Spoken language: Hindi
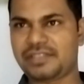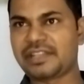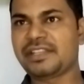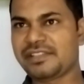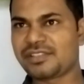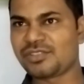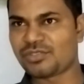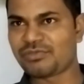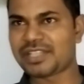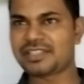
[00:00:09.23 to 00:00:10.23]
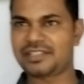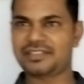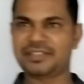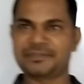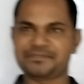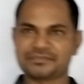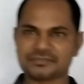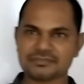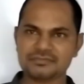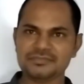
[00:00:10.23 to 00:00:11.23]
सेंटेंस की शुरुआत करते हैं
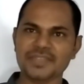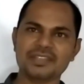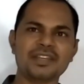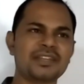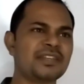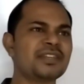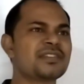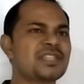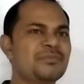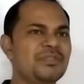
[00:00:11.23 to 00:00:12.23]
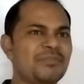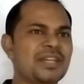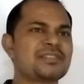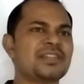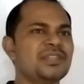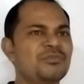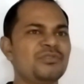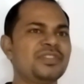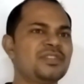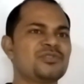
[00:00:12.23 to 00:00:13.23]
या कहें किसी भी भाषा की
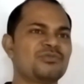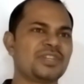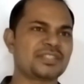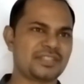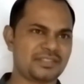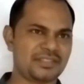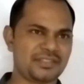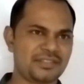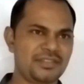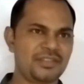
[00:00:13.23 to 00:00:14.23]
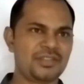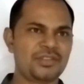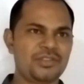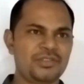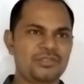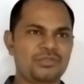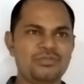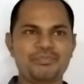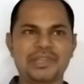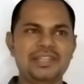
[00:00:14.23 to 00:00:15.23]
बोलने की शुरुआत करते हैं
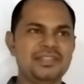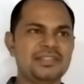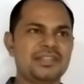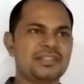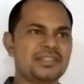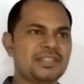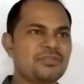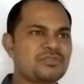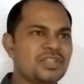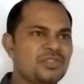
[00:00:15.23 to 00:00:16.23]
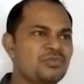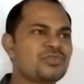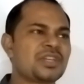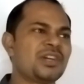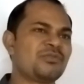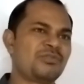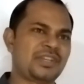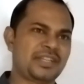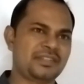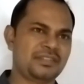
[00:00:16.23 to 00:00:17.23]
तो पहले ये देखा जाता है उसका यूज़ कहाँ हो
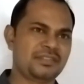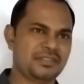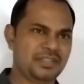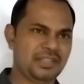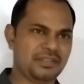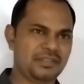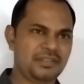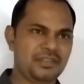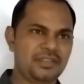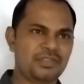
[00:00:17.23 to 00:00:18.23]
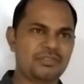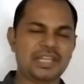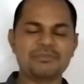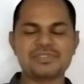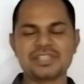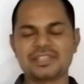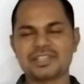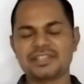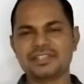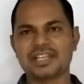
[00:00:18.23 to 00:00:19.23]
रहा है ठीक है क्योंकि हम सीख
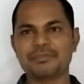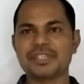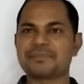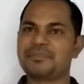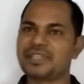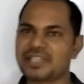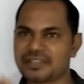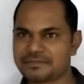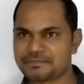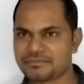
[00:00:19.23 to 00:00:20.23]
रहे हैं यहाँ पे स्पीकिंग